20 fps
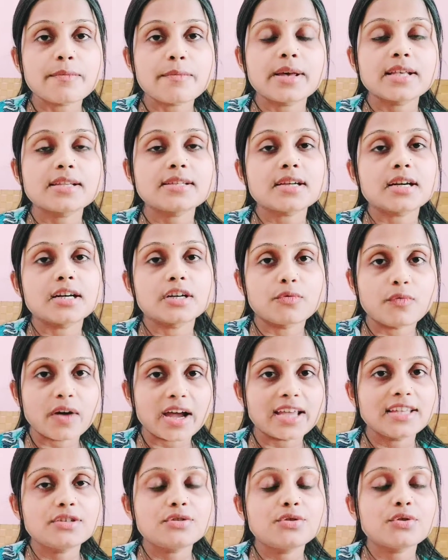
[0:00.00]
बेस्ट
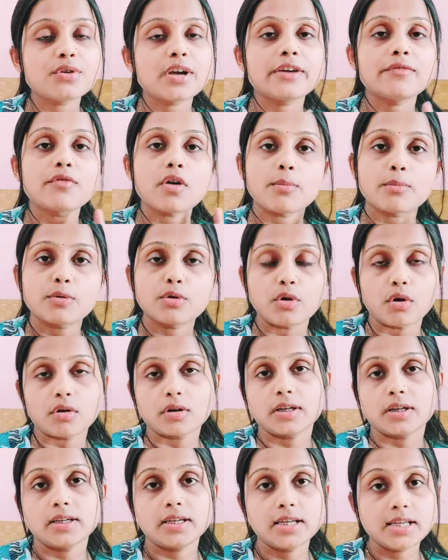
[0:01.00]
एडवाइस जो है वो आपको
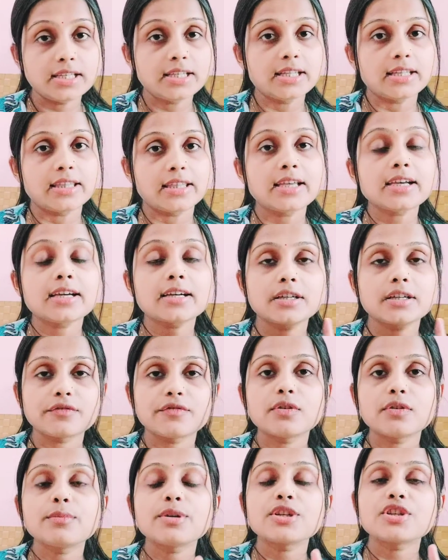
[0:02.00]
डॉक्टर ही देते हैं
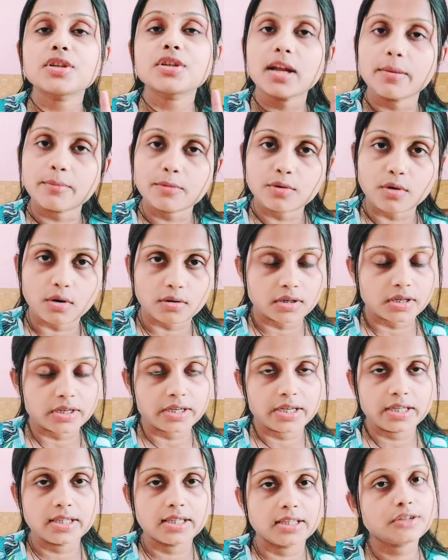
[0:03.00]
कंफर्मेशन आपको डॉक्टर
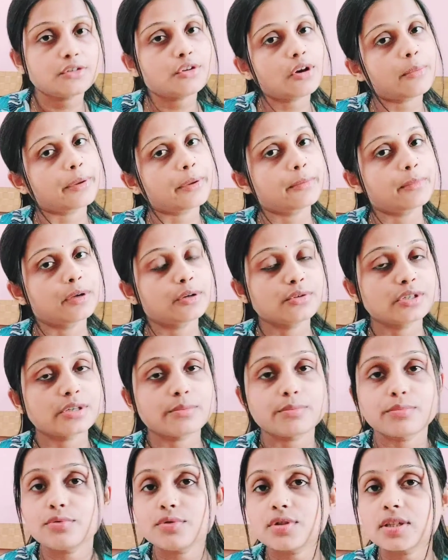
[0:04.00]
ही देते हैं तो आप एक बार उनसे
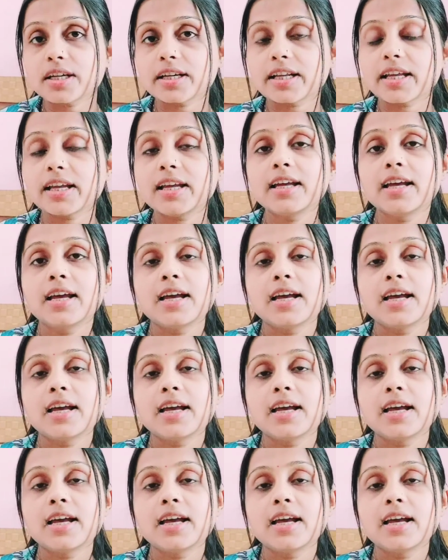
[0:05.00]
पूछ करके